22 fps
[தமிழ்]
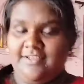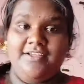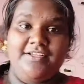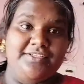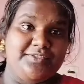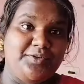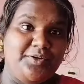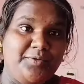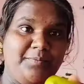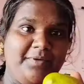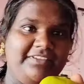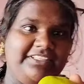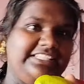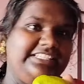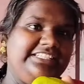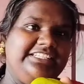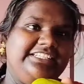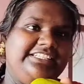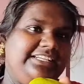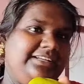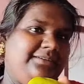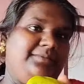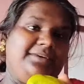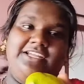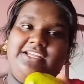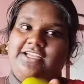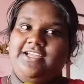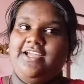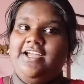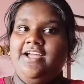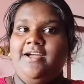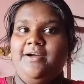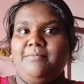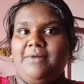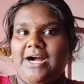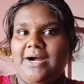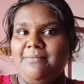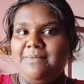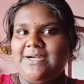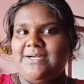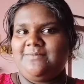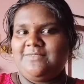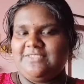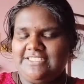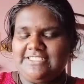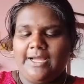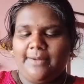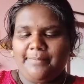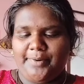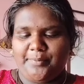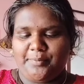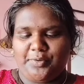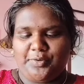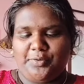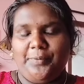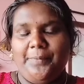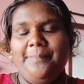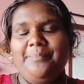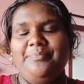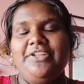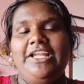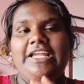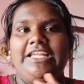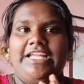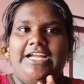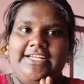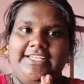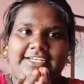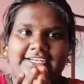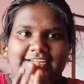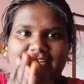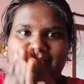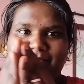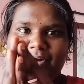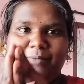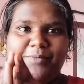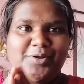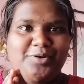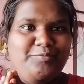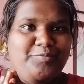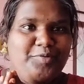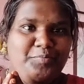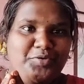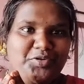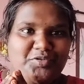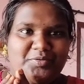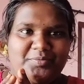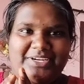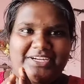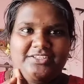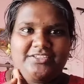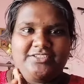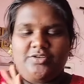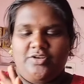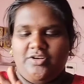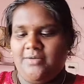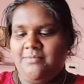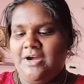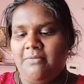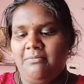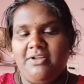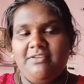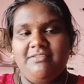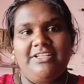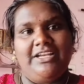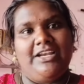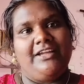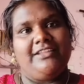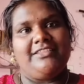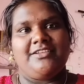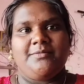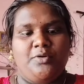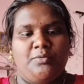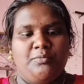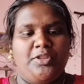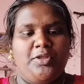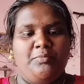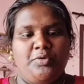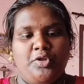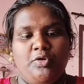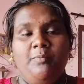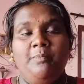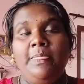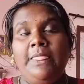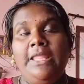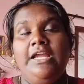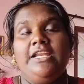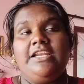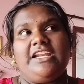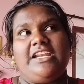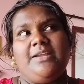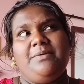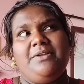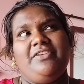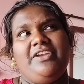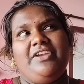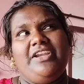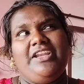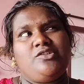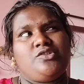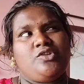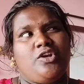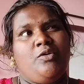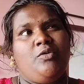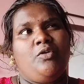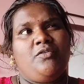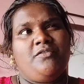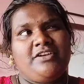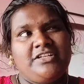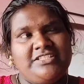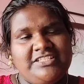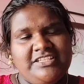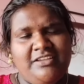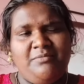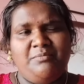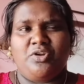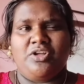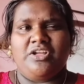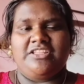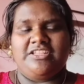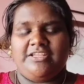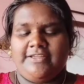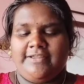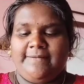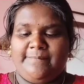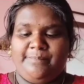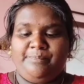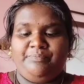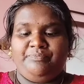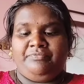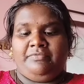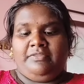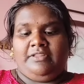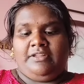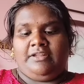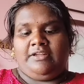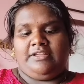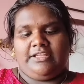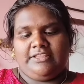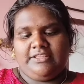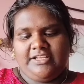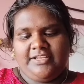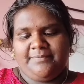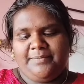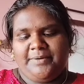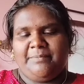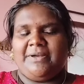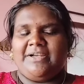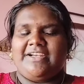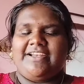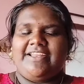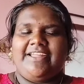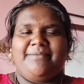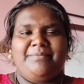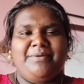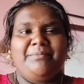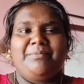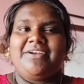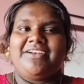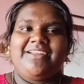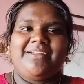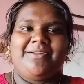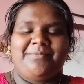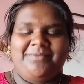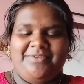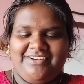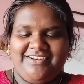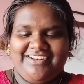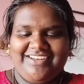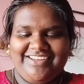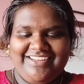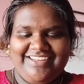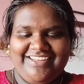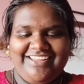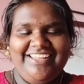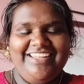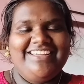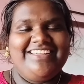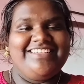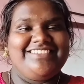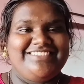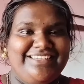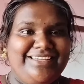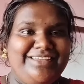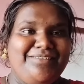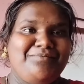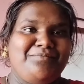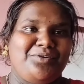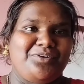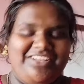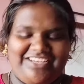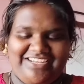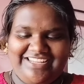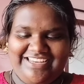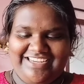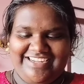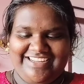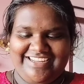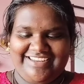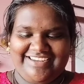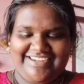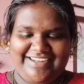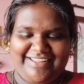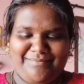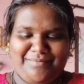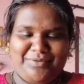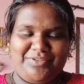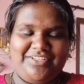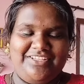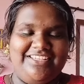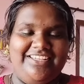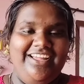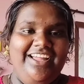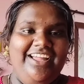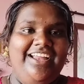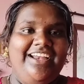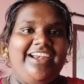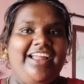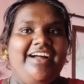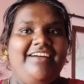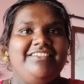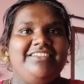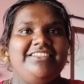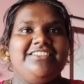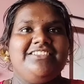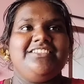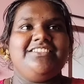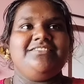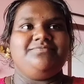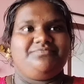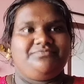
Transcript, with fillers: ஸோ இப்போ வந்துட்டு நம்ம மாம்பழம் வந்து சாப்பிட போகிறோம் யார் யாருக்கெல்லாம் மாம்பழம் ரொம்ப பிடிக்கும் அப்படின்னு சொல்லுங்கள் மாம்பழம் வந்து எல்லாத்துக்குமே ரொம்ப பிடிக்கும் நிறைய பேர் வீடியோவில் சொல்லுங்க ஓவராக சீன் போடாதீங்க எதுக்கு இப்படி பண்ணுறீங்க அப்படி பண்ணுறீங்க சீன் போட்டு எனக்கு என்னங்க கிடைக்க போகுது நான் வந்து